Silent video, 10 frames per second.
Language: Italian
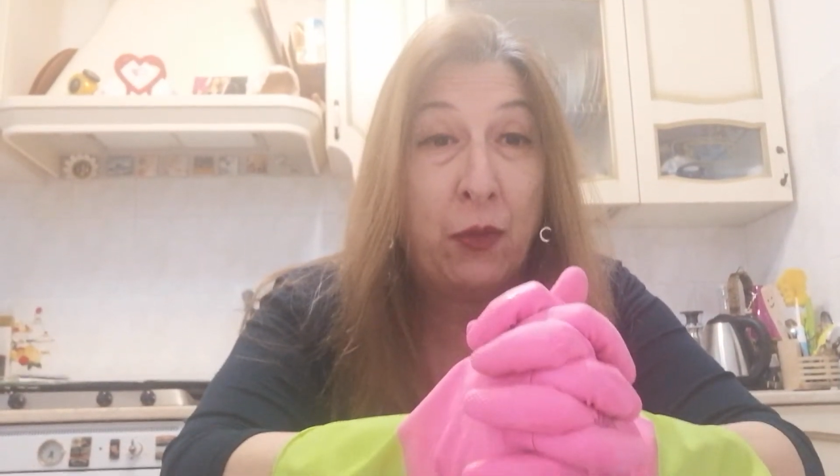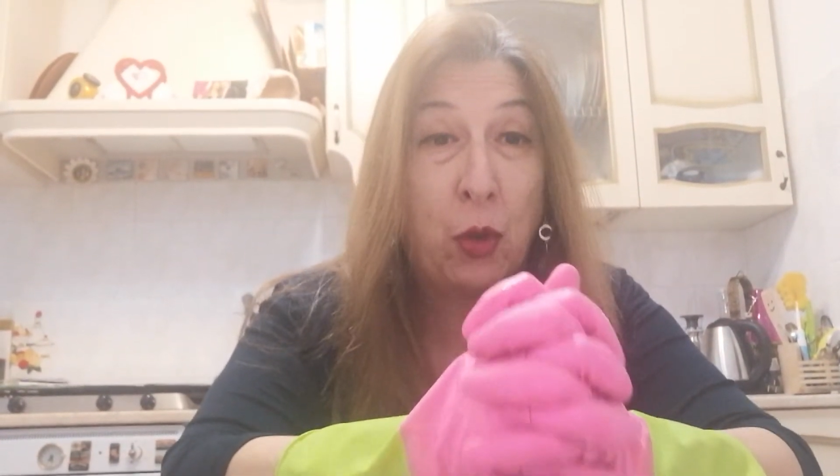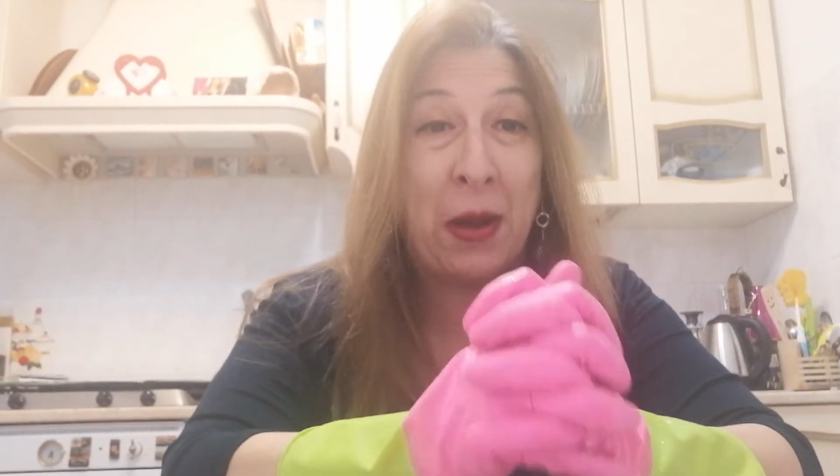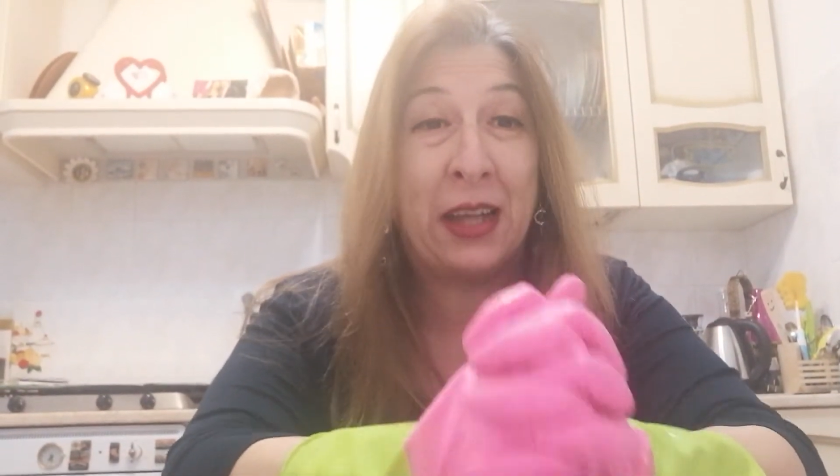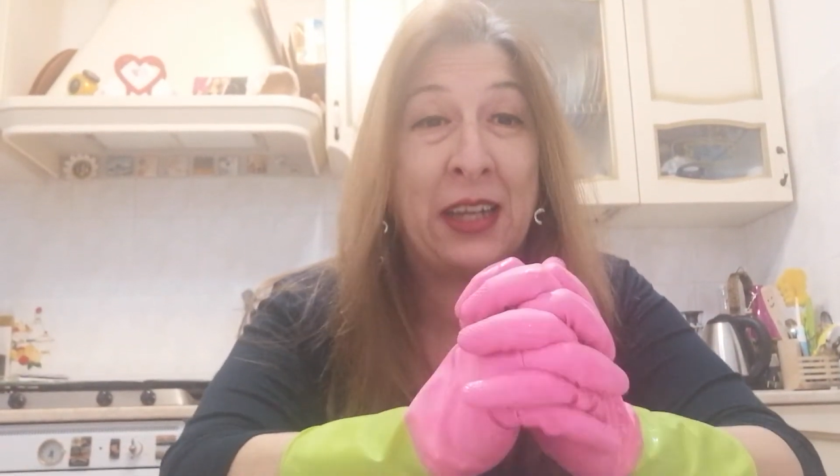
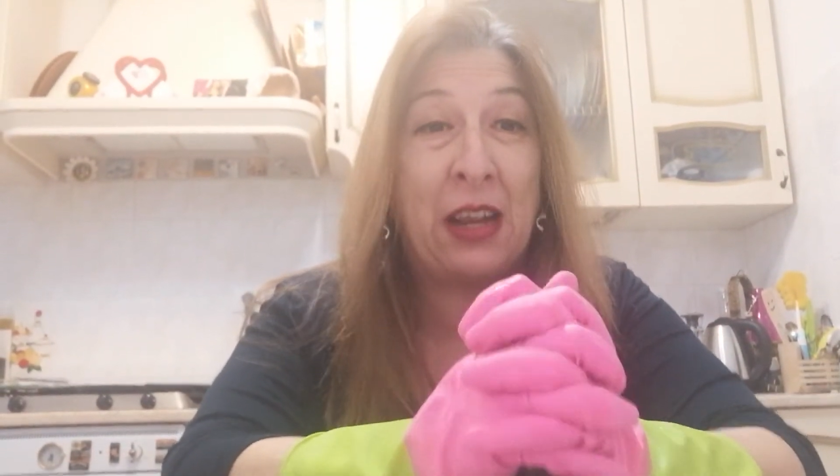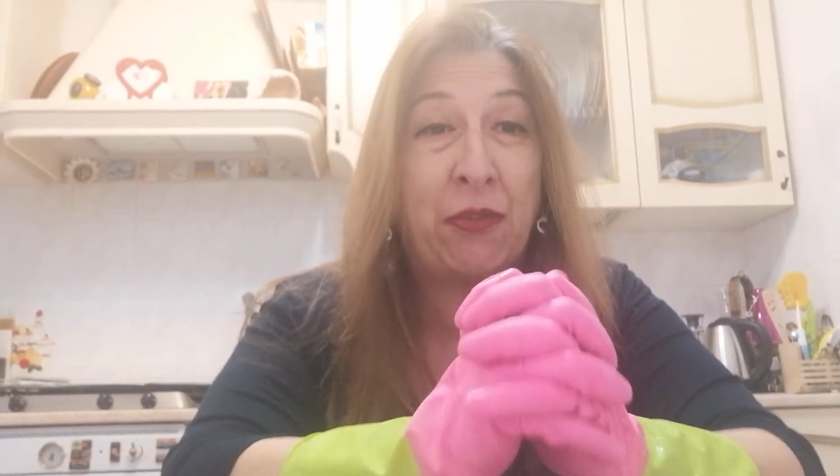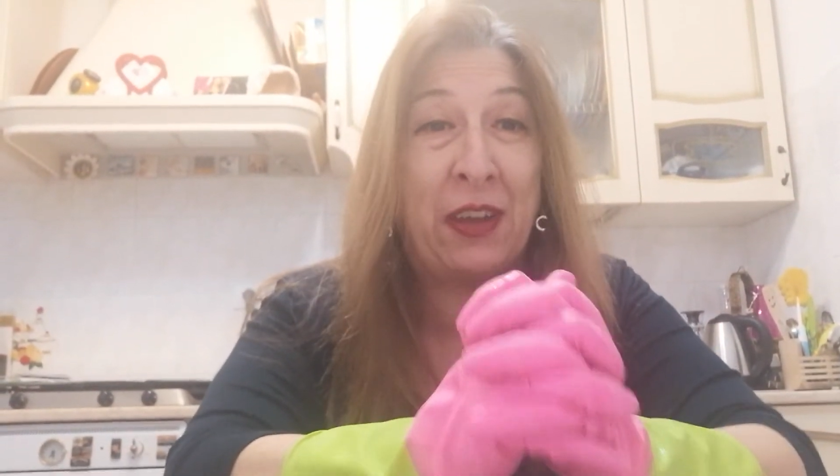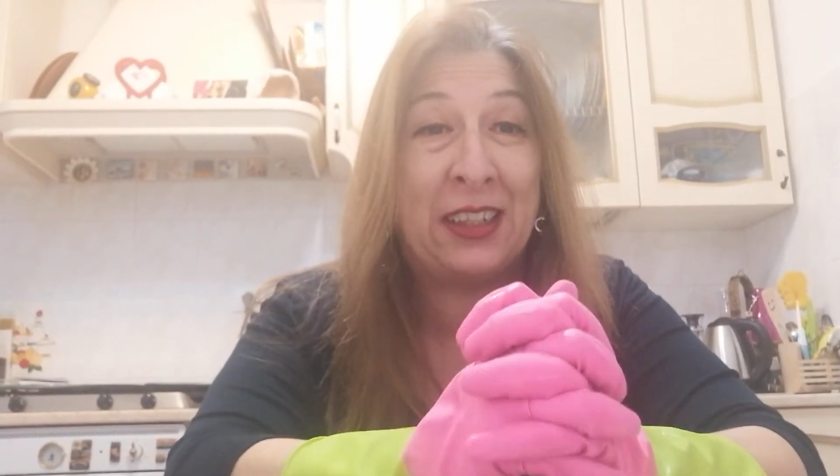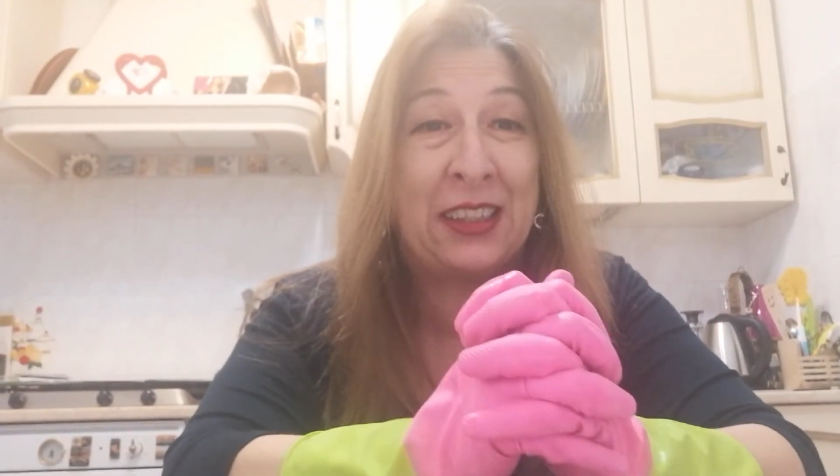Domani è la
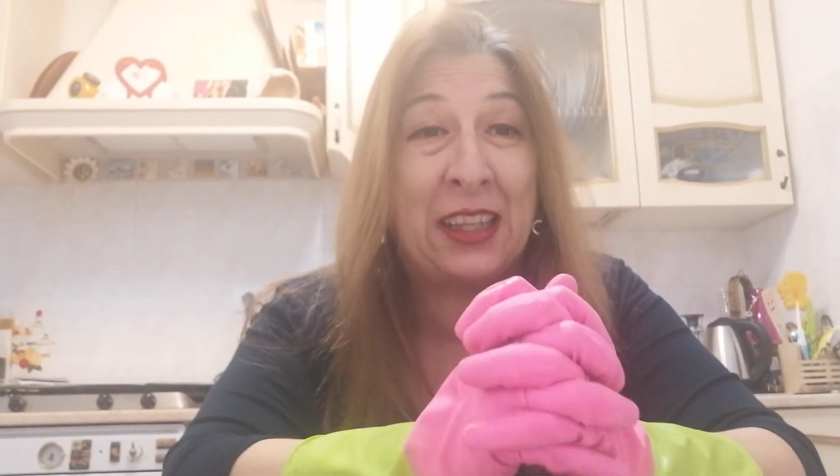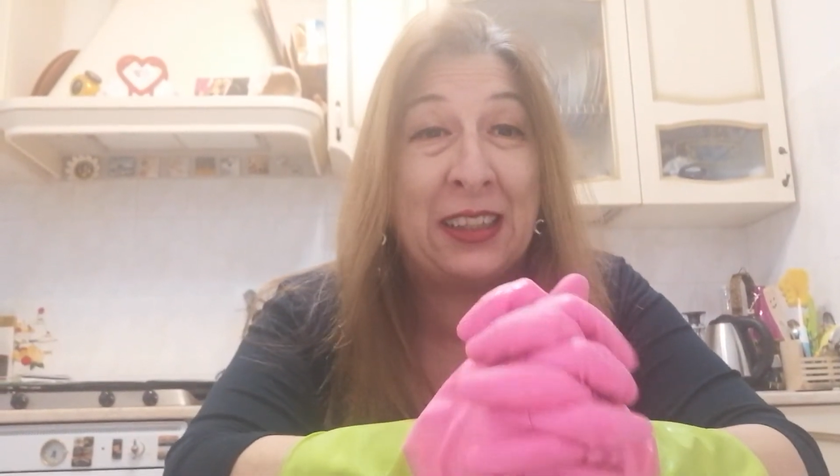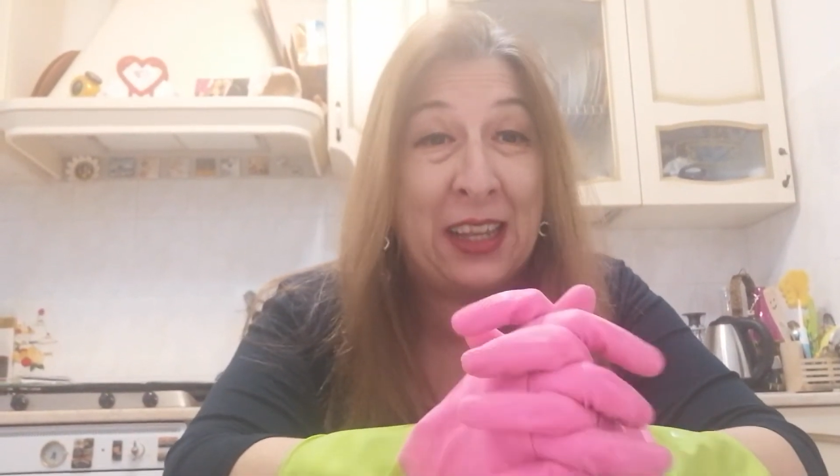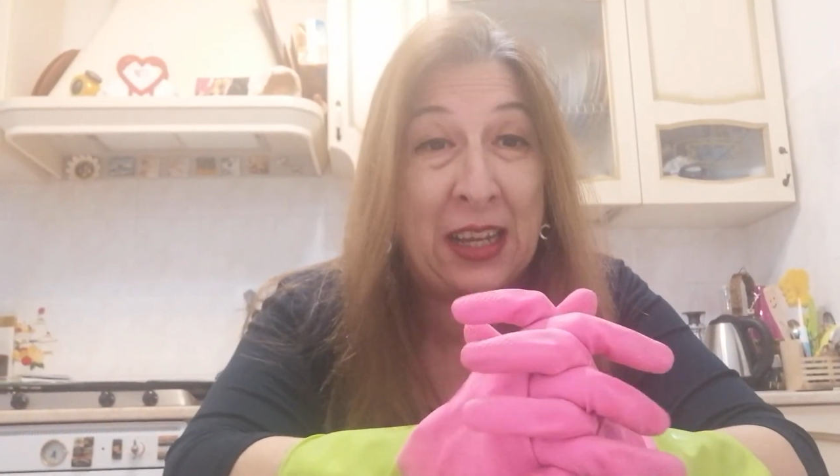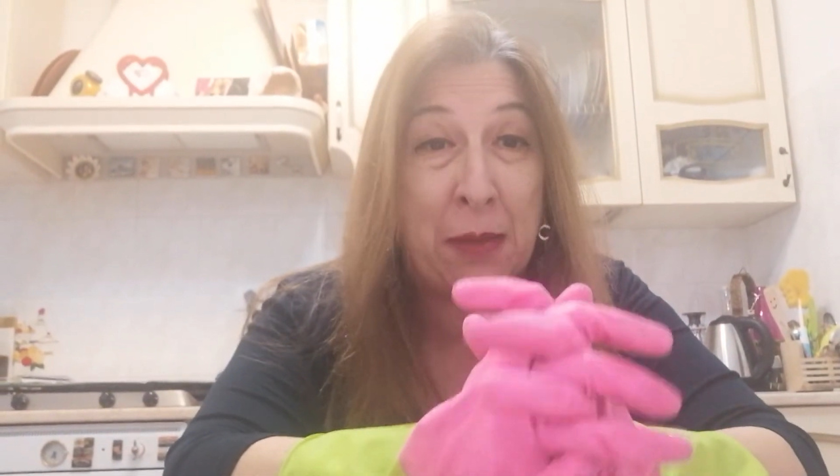festa
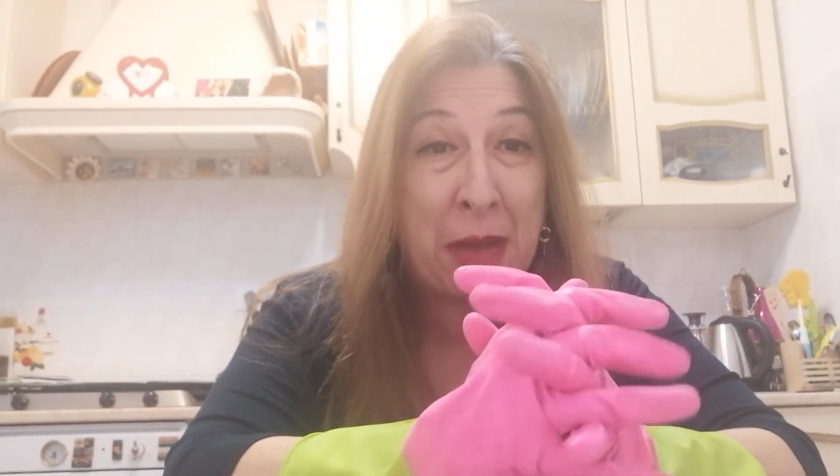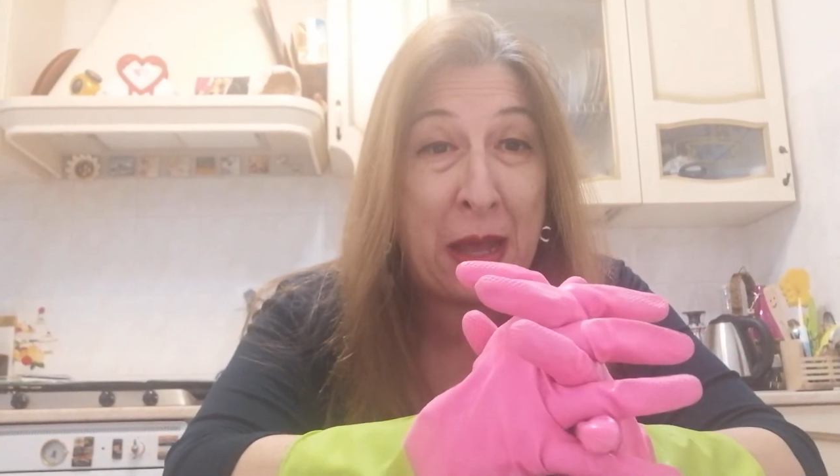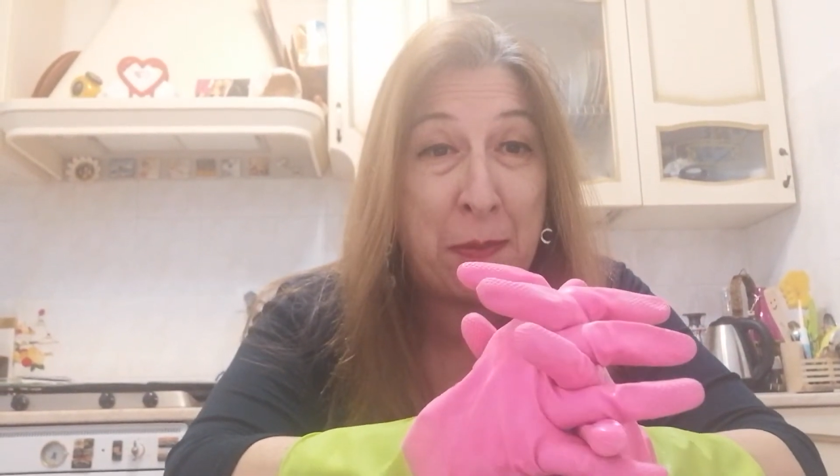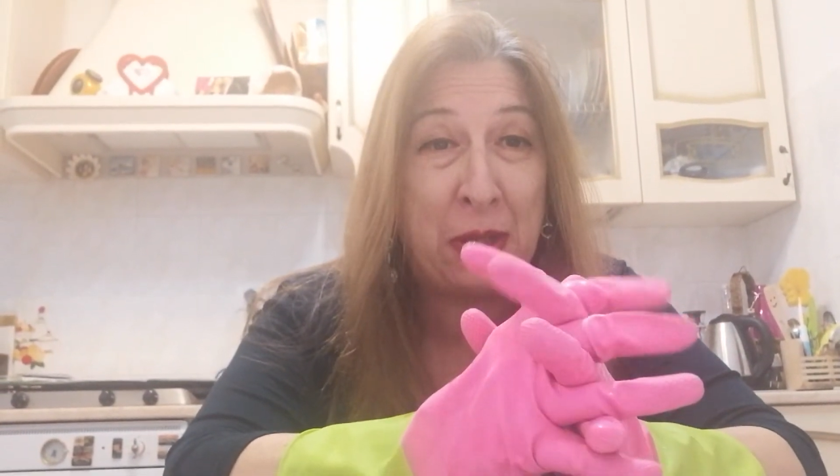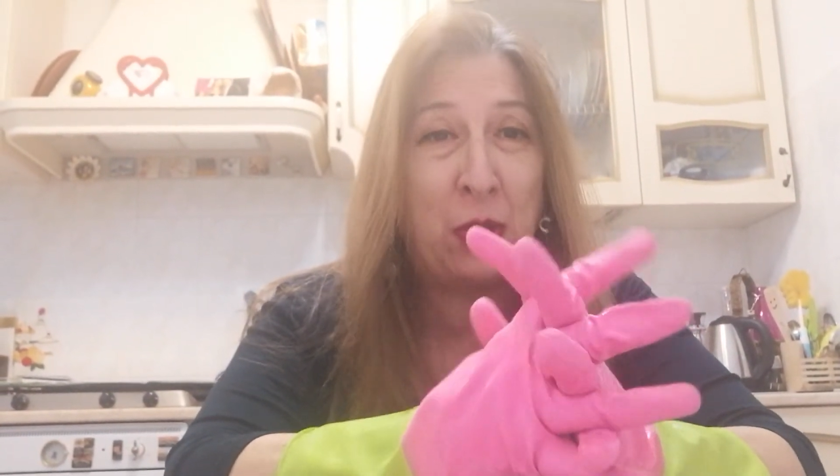della
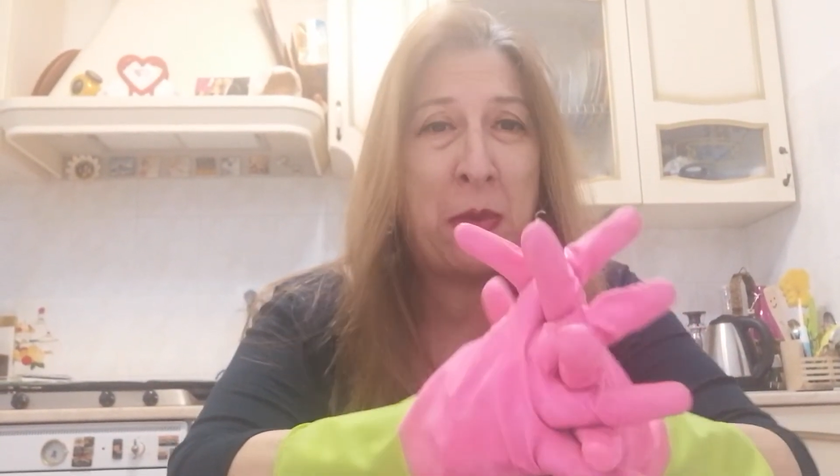mamma,